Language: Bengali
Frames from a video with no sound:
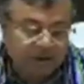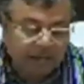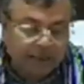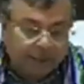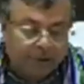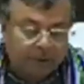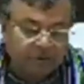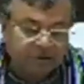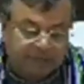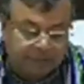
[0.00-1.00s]
এবং
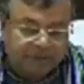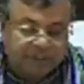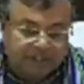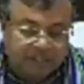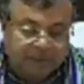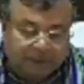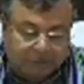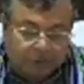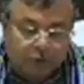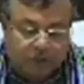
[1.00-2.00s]
সিবিএসসির সাথে আমাদের
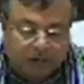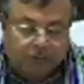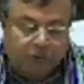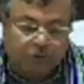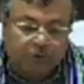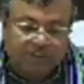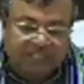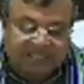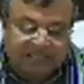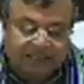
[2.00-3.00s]
মৌ স্বাক্ষরিত হতে
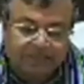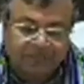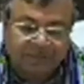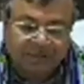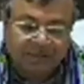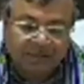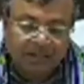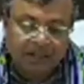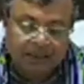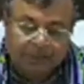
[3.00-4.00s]
যাচ্ছে
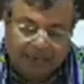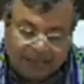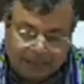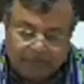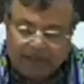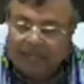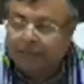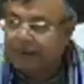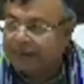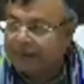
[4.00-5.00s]
এবং আরেকবার
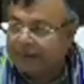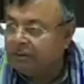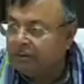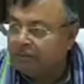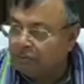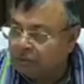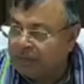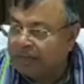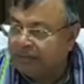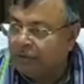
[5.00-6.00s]
লাগবে কেন মৌটা
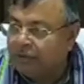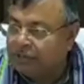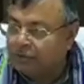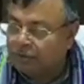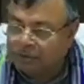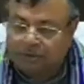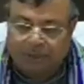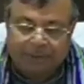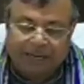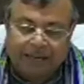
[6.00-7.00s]
আগেও হয়েছিল কিন্তু
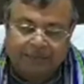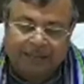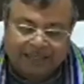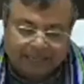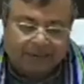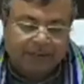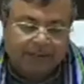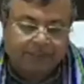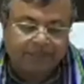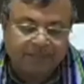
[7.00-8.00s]
এবার লাগবে এই কারণে
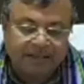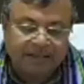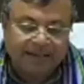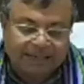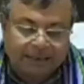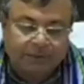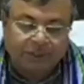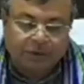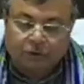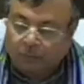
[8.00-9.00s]
এটার মধ্যে
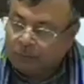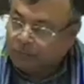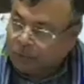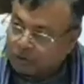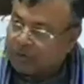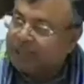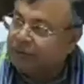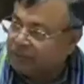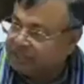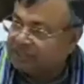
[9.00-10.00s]
ফোর্থ
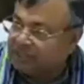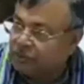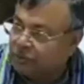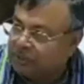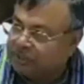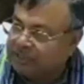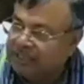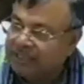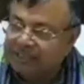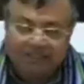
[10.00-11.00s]
ল্যাঙ্গুয়েজ এক্সট্রা ঢুকেছে
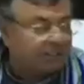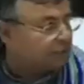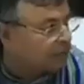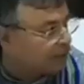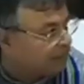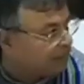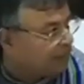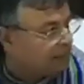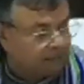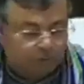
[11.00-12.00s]
সেই জন্য আমরা
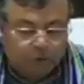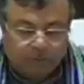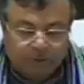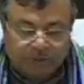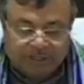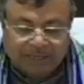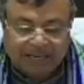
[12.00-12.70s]
মোর মধ্যে এটা